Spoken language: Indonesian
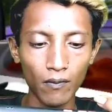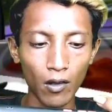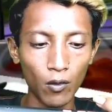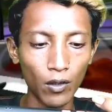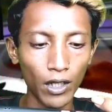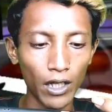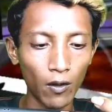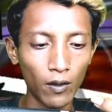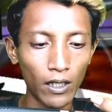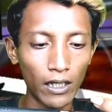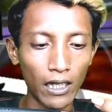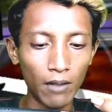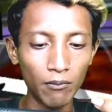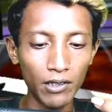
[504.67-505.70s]
Waduh nih kalau
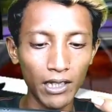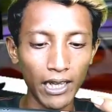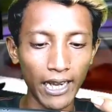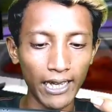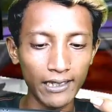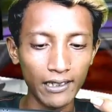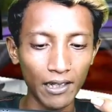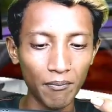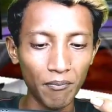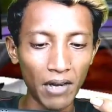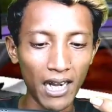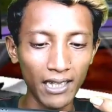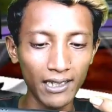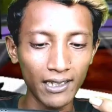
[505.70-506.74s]
dari dalam sih ekstrim
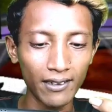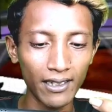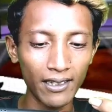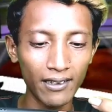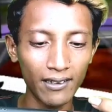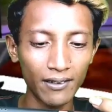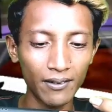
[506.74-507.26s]
banget gitu ya